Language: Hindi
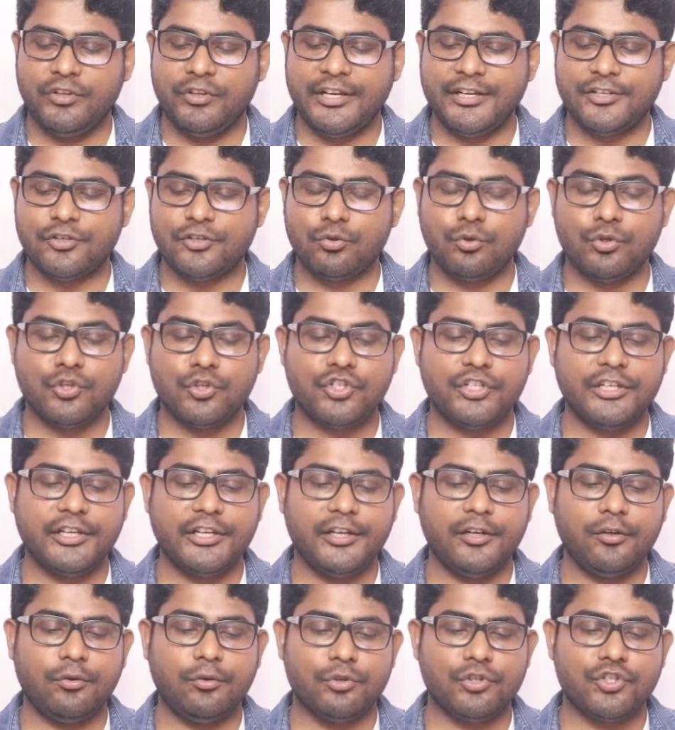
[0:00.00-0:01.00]
नेक्स्ट
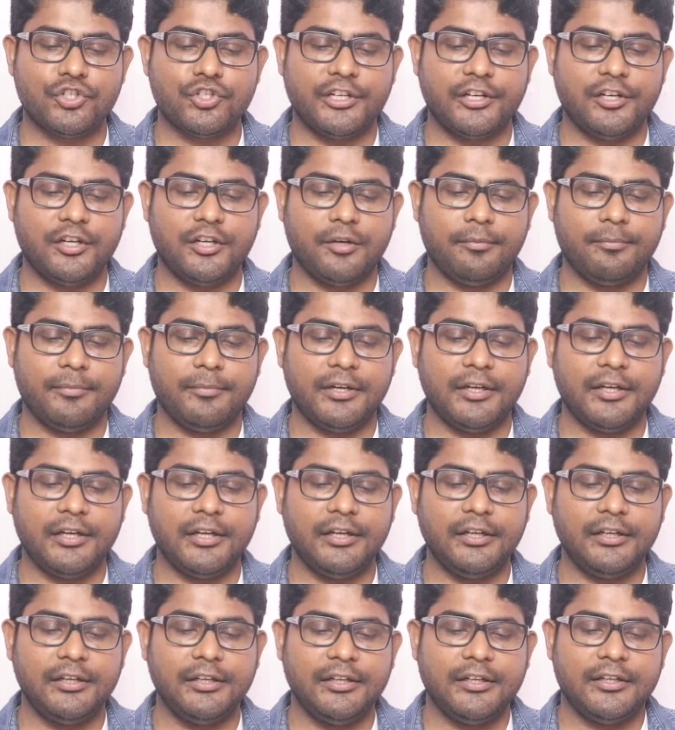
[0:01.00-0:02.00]
क्वेश्चन क्वेश्चन
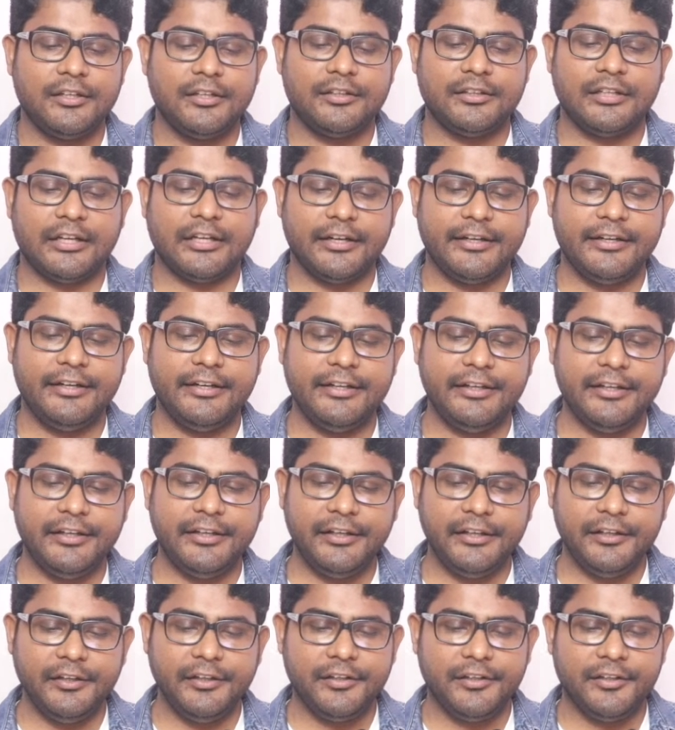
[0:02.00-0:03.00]
नंबर थर्टी
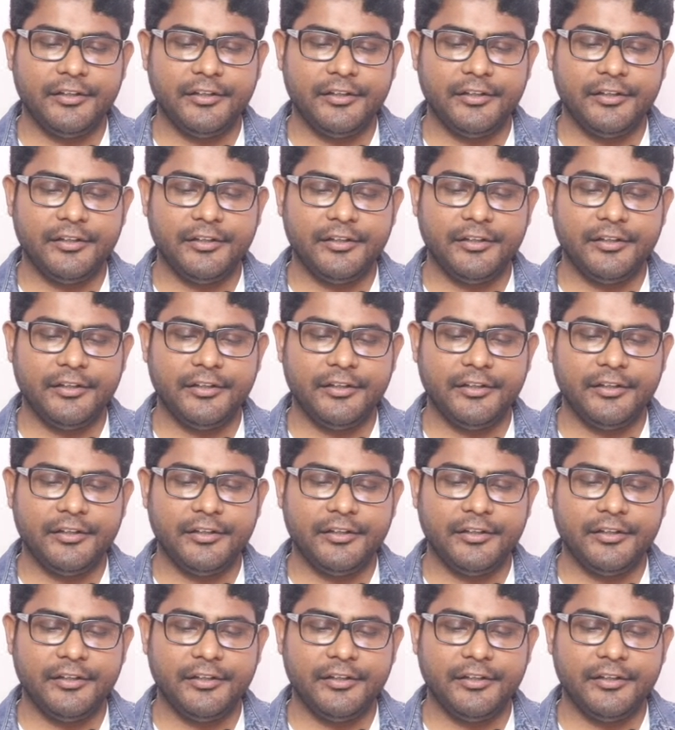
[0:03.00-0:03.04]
